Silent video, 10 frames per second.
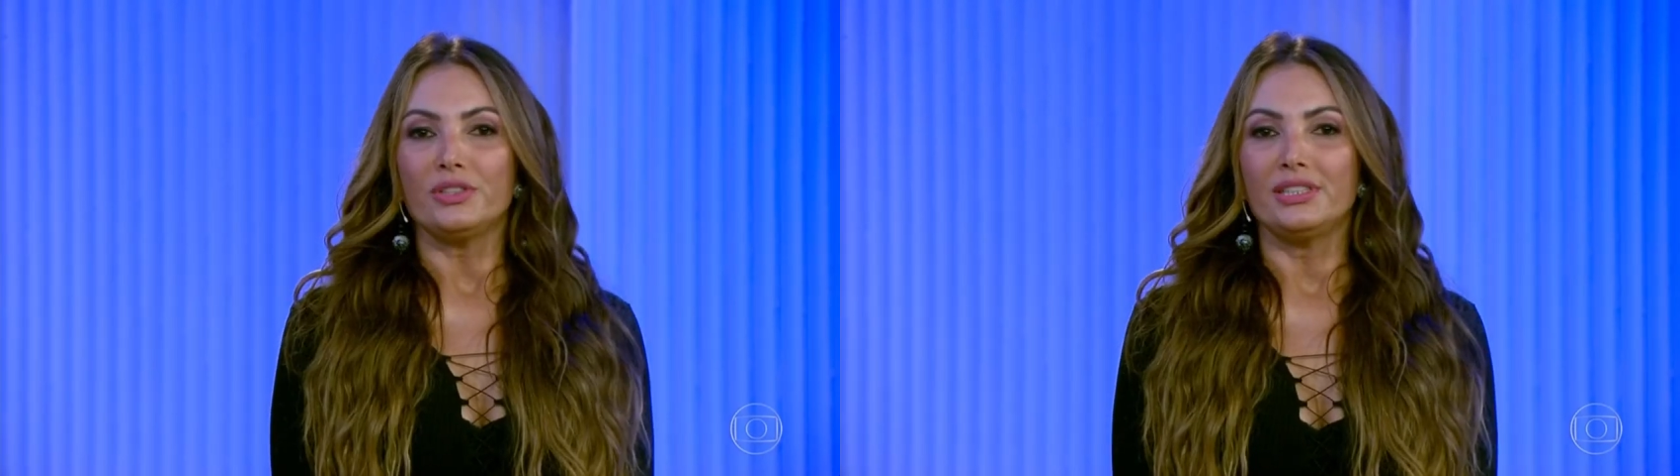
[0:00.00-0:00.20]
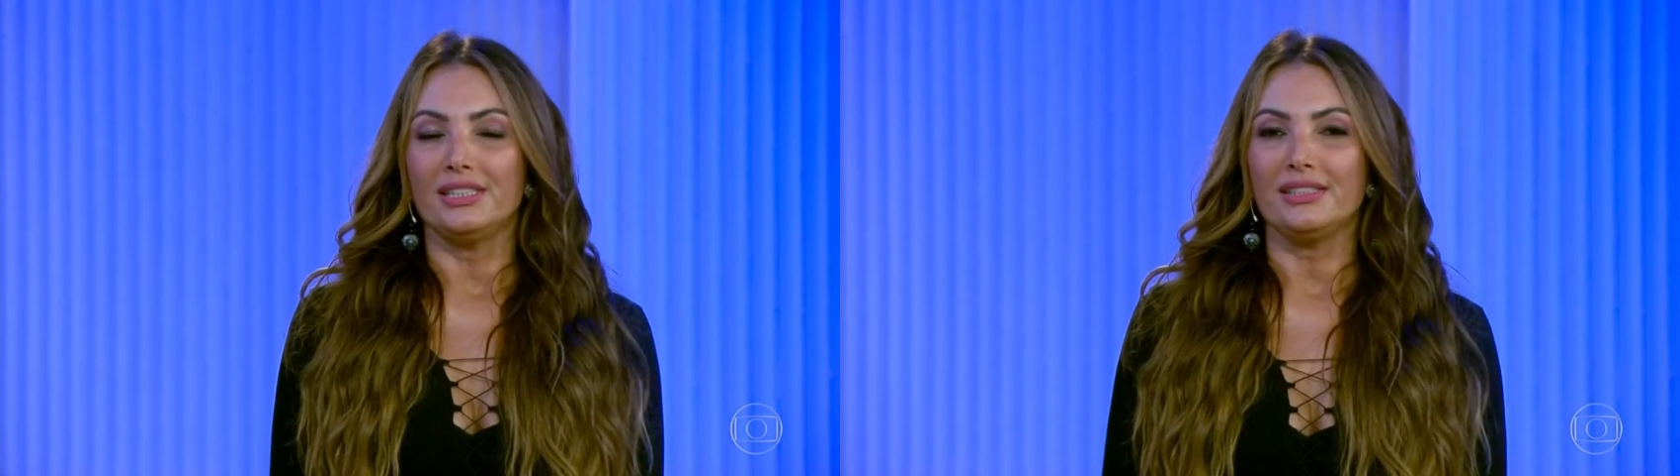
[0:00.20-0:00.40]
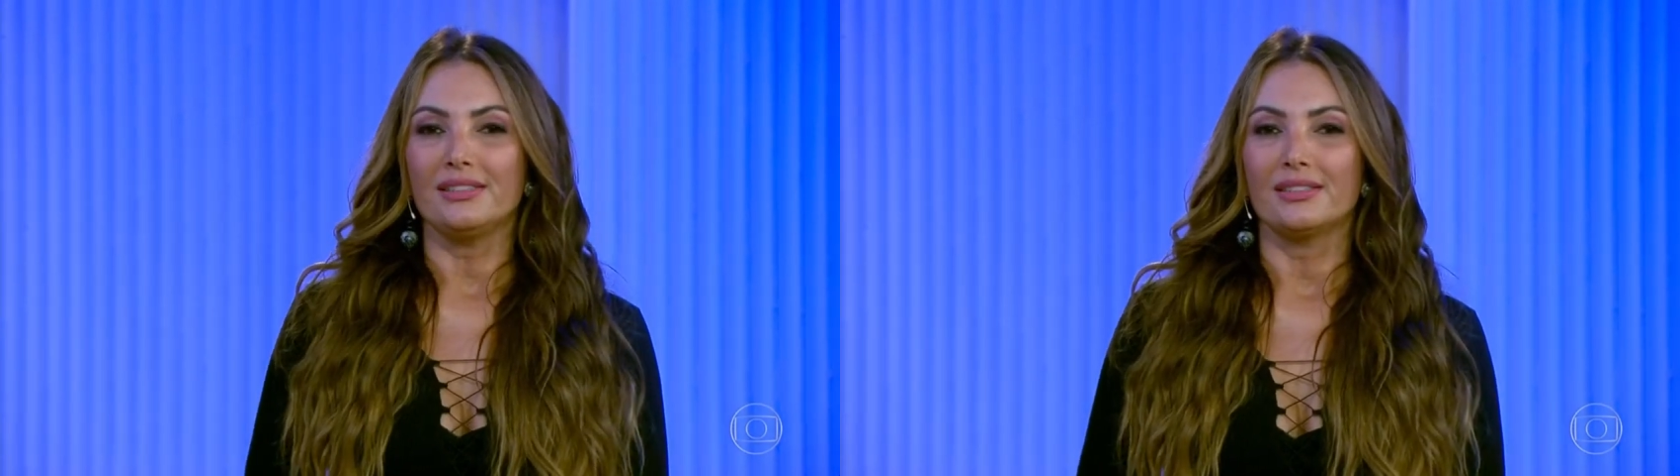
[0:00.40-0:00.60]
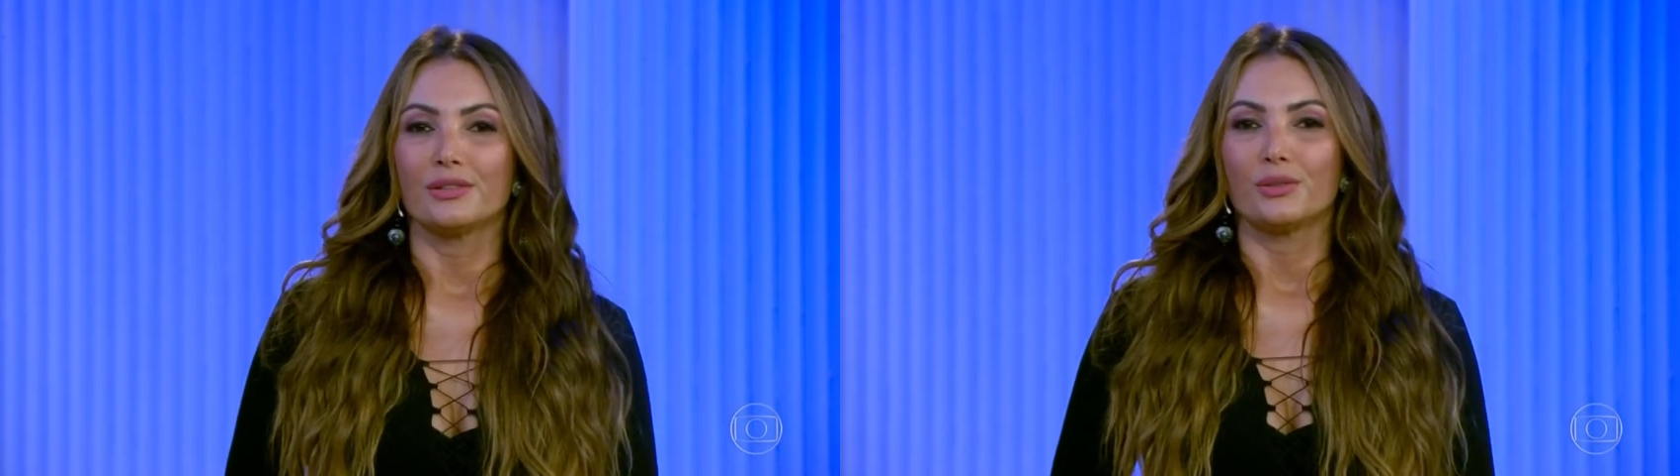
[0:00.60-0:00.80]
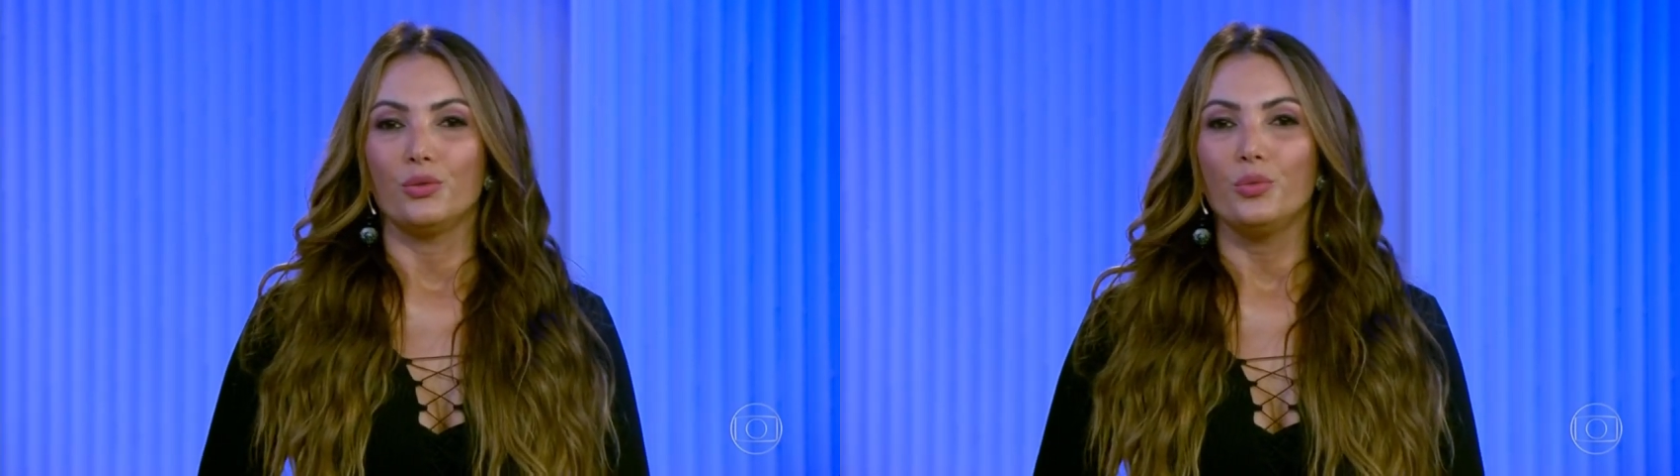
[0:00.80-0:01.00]
Com
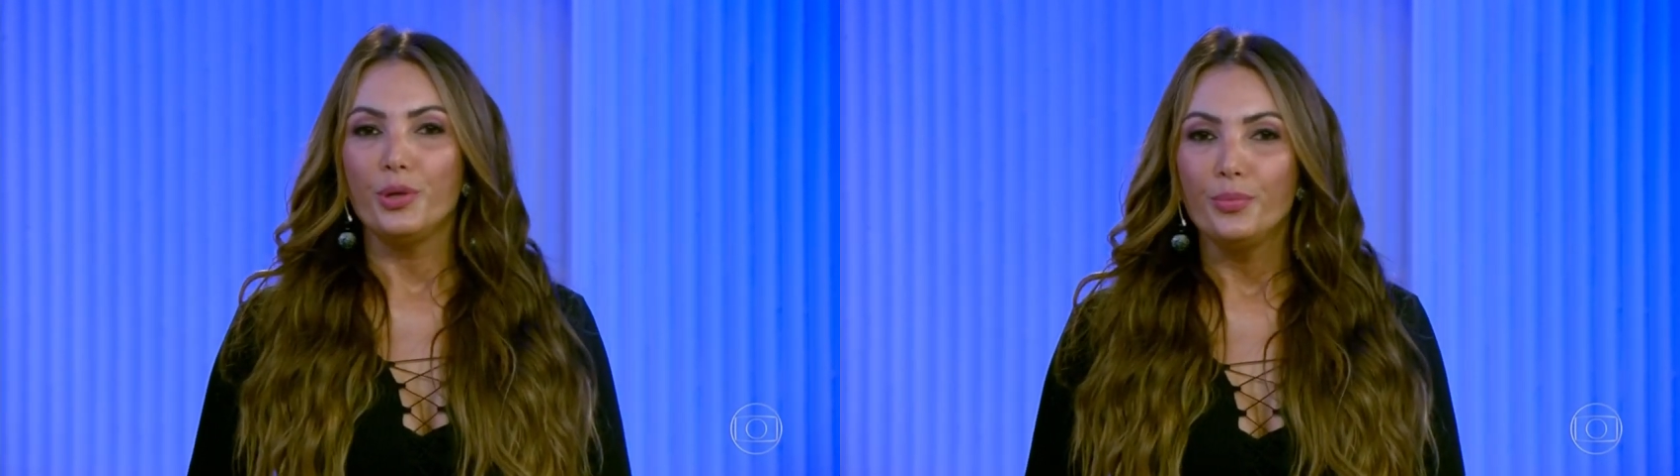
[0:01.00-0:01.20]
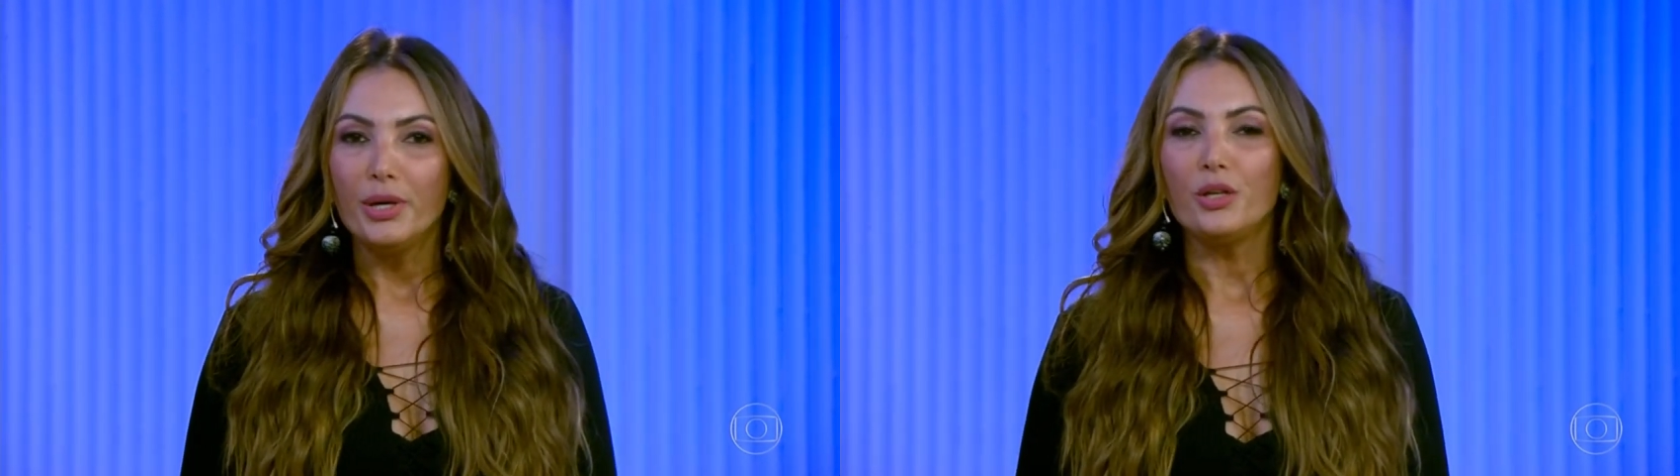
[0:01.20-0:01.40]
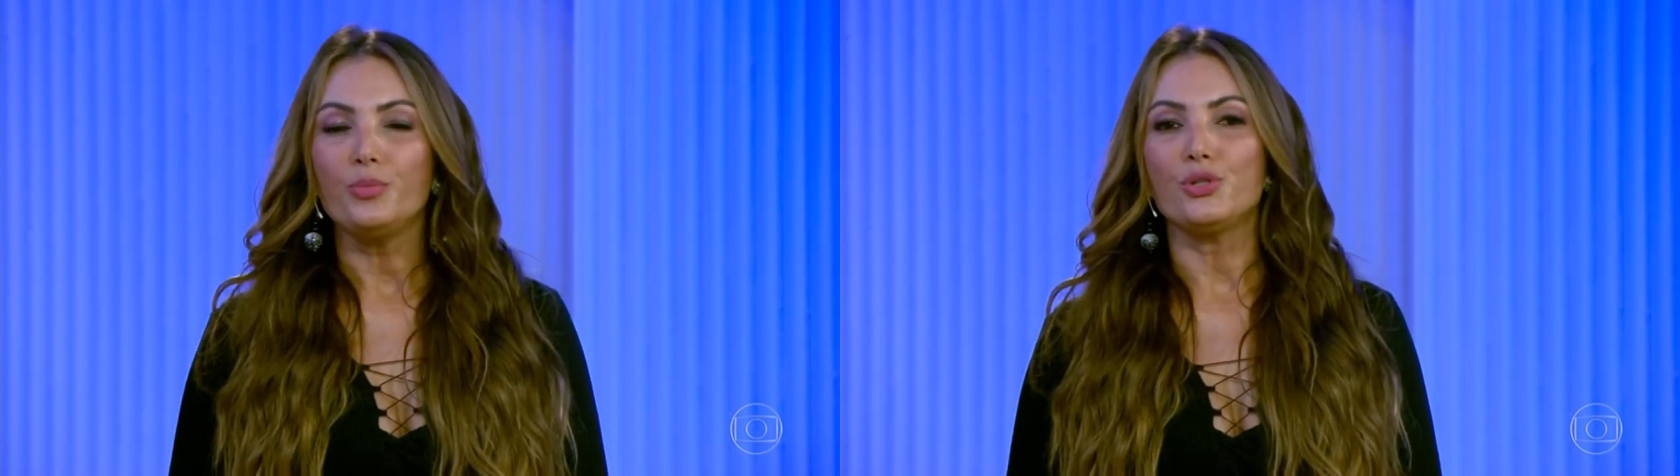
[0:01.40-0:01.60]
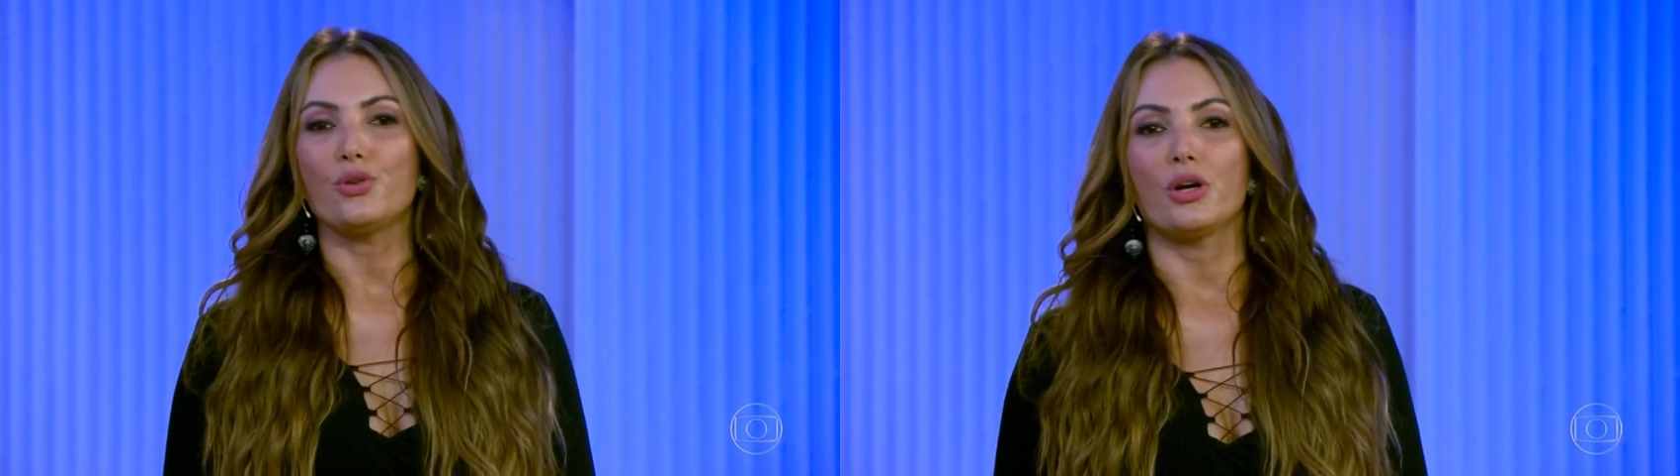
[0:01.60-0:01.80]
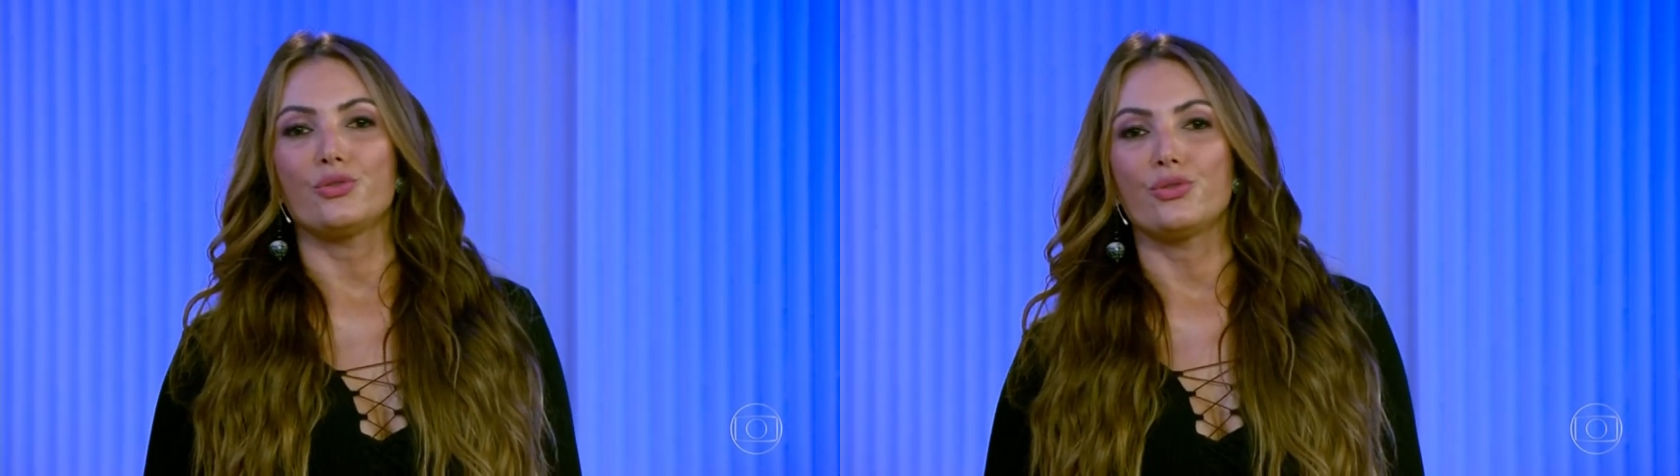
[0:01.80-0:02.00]
vocês, o primeiro
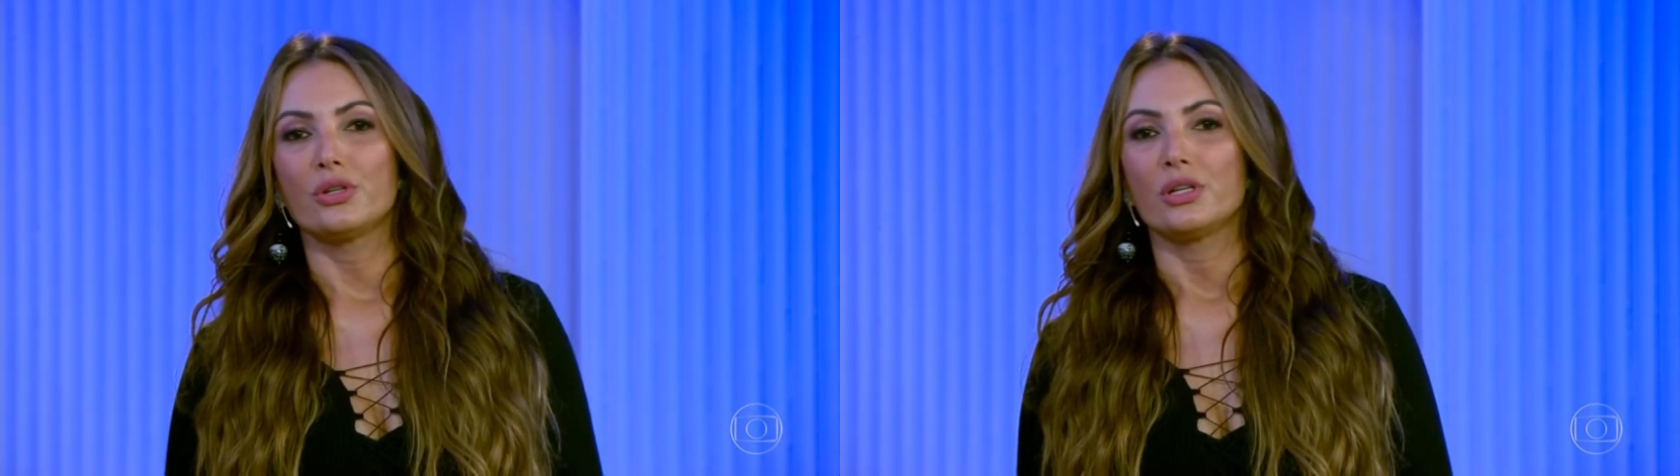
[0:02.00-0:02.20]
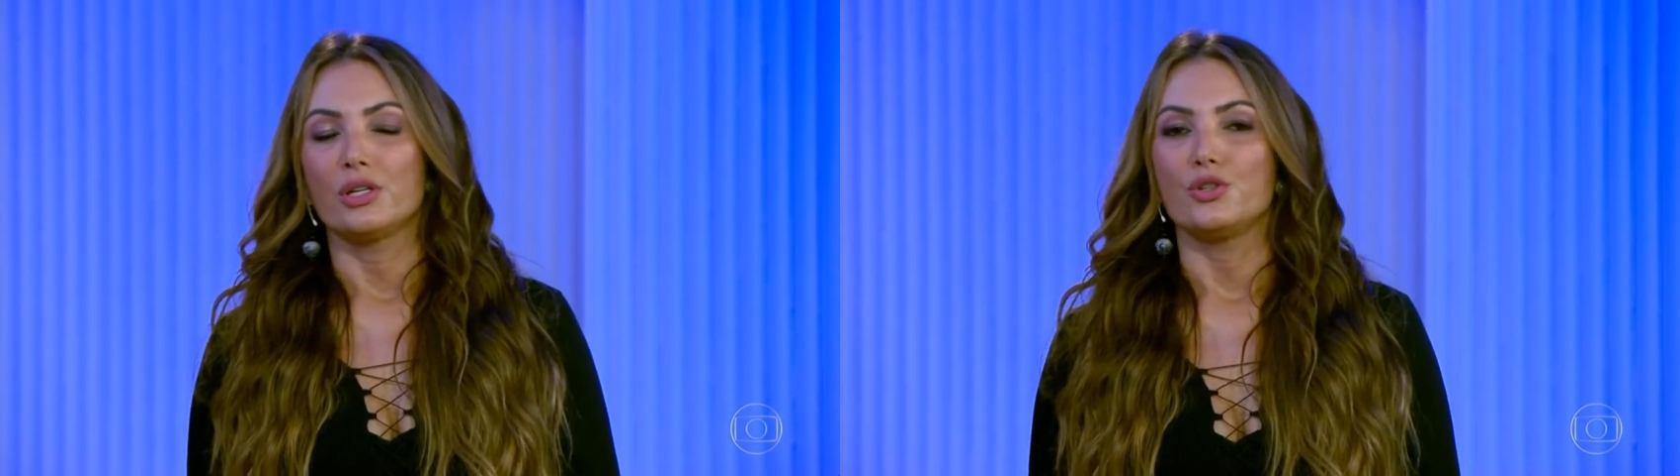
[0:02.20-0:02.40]
episódio